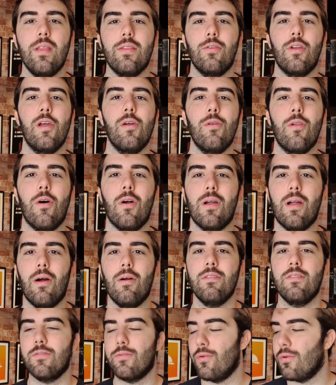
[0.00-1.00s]
Ou entrou em um
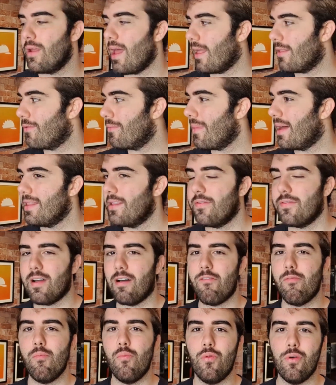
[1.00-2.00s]
local escuro e a tomada
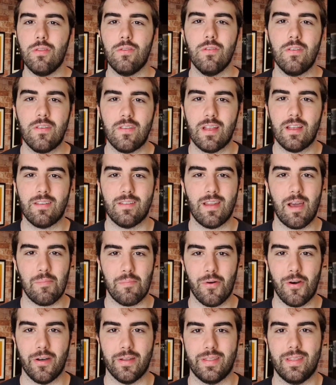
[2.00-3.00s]
ficava muito distante da
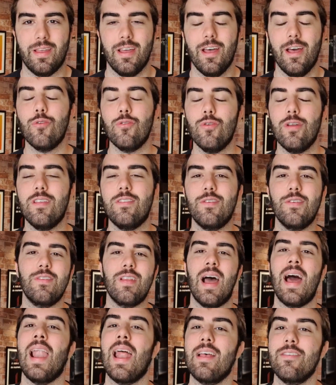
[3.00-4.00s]
porta? Tudo isso
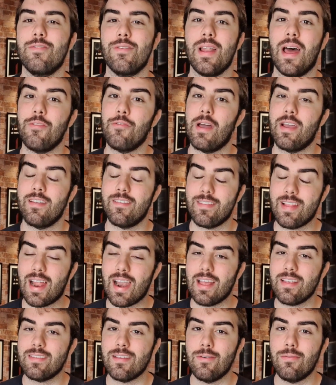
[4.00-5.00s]
está relacionado à
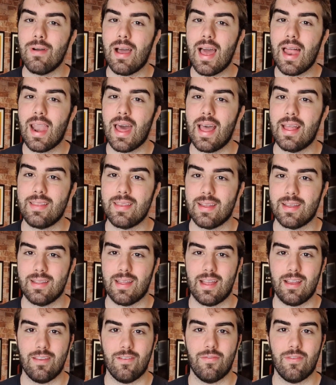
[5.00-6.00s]
instalação
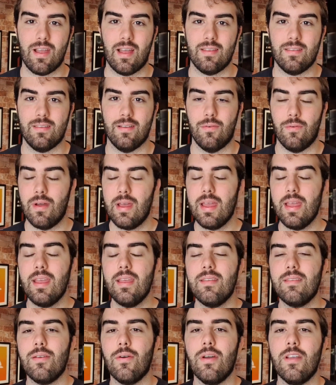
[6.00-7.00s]
elétrica da edificação
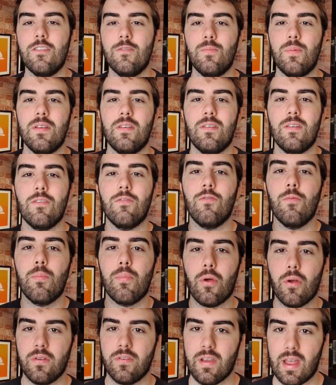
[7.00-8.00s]
e seu respectivo
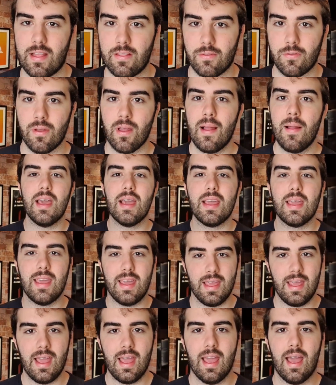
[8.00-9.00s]
projeto. E
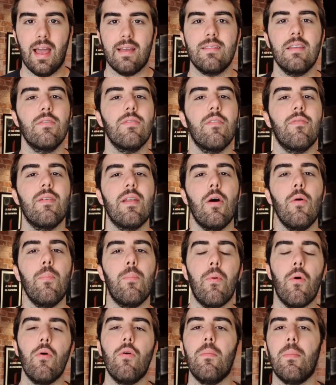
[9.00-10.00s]
aqui a gente vai falar
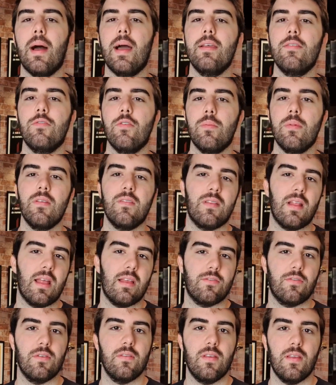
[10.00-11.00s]
um pouco mais sobre
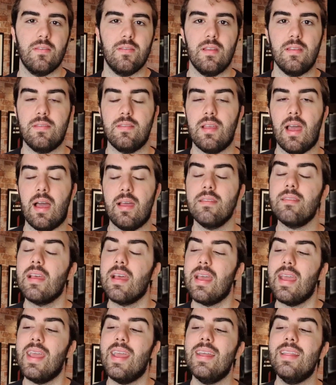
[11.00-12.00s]
instalações
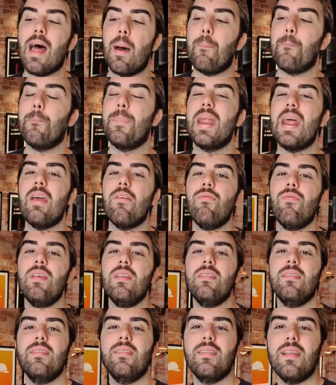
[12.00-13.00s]
residenciais e da
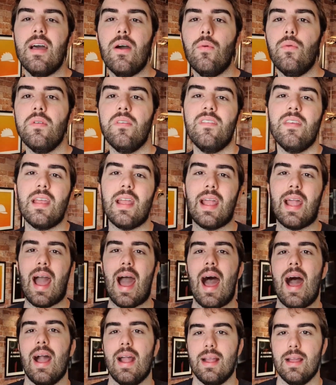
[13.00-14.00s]
previsão de
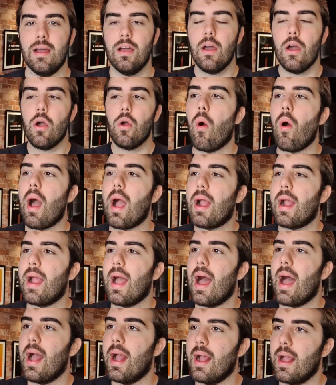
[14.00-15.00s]
carga. Qual a
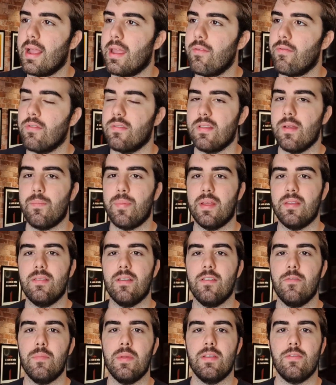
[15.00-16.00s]
carga que você
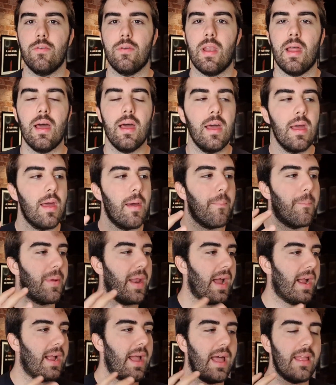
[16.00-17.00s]
precisa dimensionar
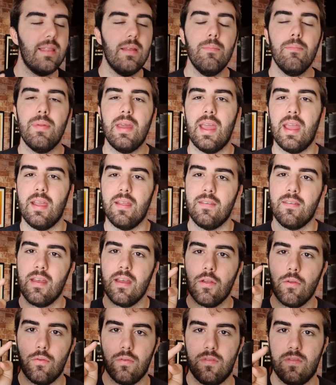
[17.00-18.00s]
para cada
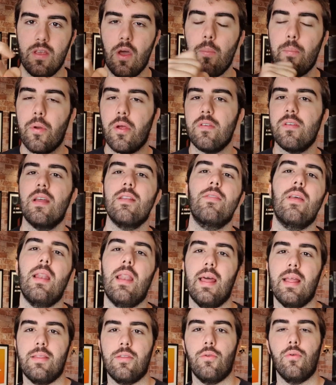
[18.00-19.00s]
ambiente do seu projeto
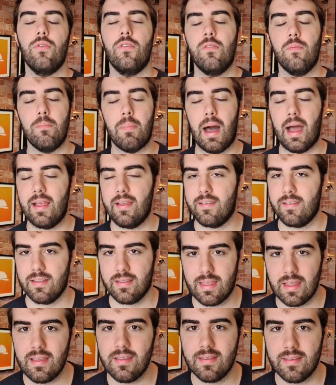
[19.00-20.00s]
elétrico de
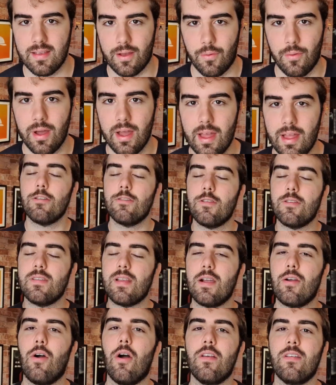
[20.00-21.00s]
baixa tensão. Então se
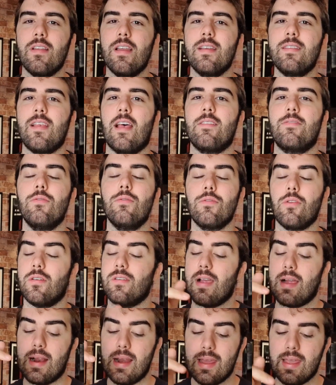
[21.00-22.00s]
você gosta desse assunto,
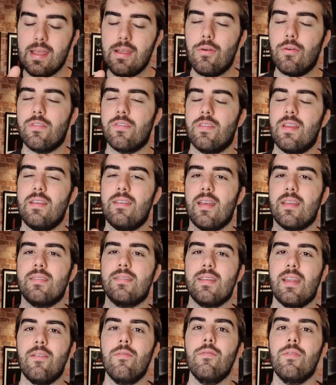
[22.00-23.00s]
ó, já clique em gostei, já
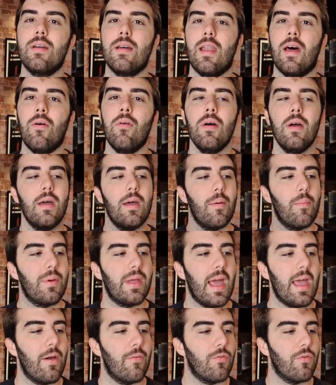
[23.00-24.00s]
se inscreve no canal,
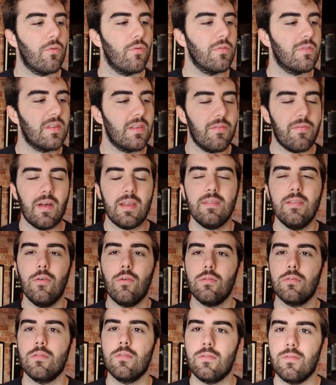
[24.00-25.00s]
porque aí eu vou conseguir fazer
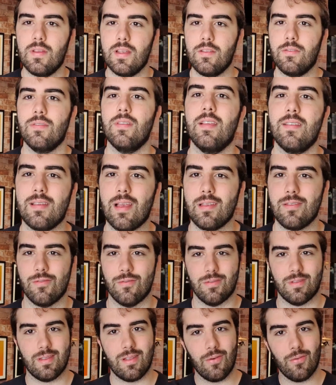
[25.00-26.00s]
outros vídeos nesse assunto.